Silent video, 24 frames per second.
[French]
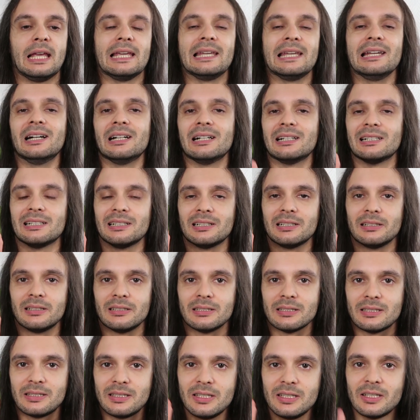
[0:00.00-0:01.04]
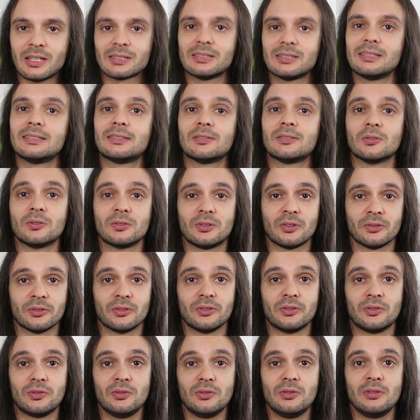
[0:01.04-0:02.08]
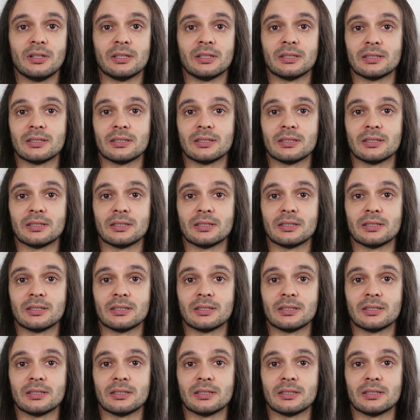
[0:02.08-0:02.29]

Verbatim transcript: Et si j'insiste autant dessus,